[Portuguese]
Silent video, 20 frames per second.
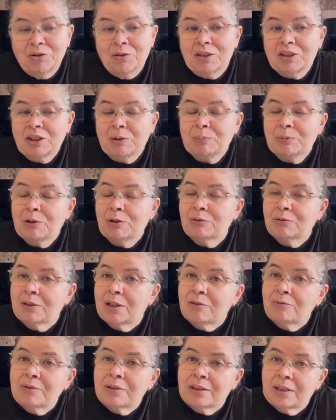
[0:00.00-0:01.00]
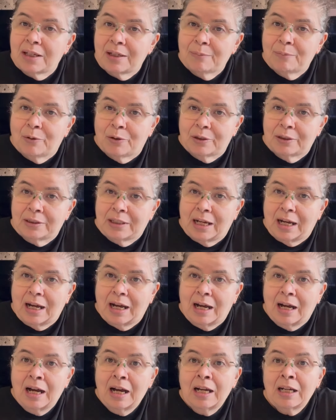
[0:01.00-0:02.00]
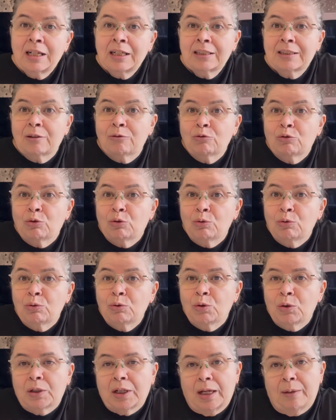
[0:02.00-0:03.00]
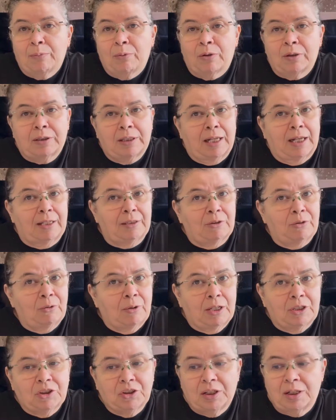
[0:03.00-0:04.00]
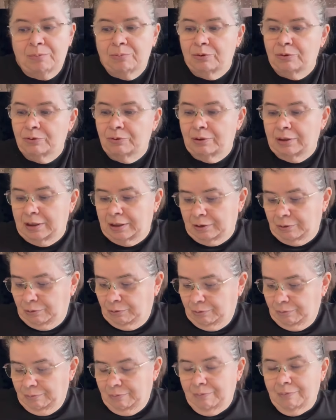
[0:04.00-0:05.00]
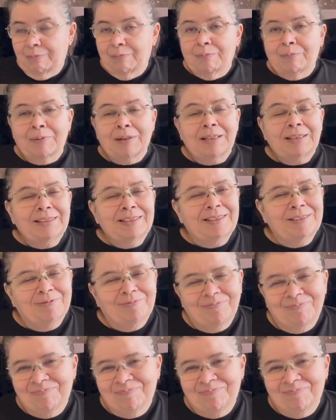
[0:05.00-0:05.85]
Eu acho que é porque eu não sei bordar. Então, tudo que é bordado eu acho que é muito lindo. Mas.